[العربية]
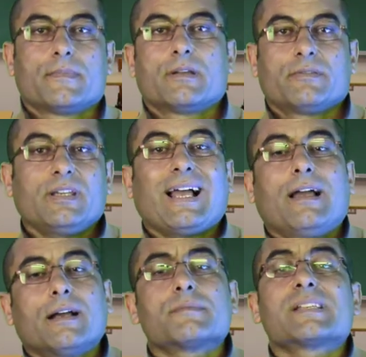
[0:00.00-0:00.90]
في
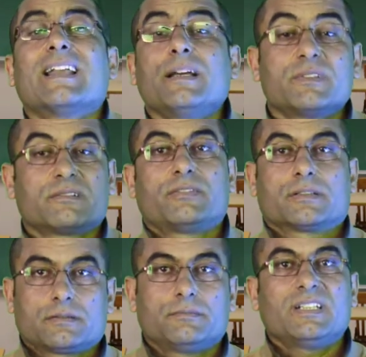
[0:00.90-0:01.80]
حاجة مزعلاه من
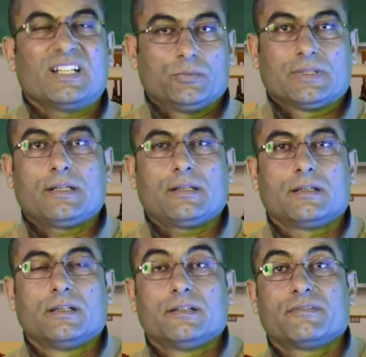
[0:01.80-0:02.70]
الفصل مني أو من غيري
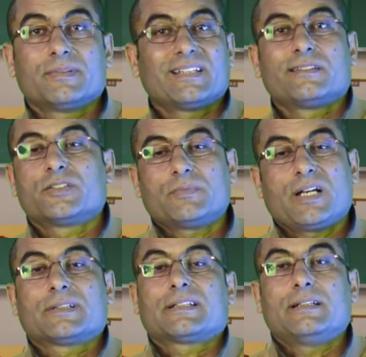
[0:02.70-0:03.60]
فبدردش
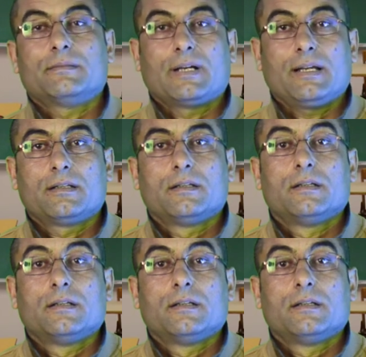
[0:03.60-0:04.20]
معاه بتكلم معاه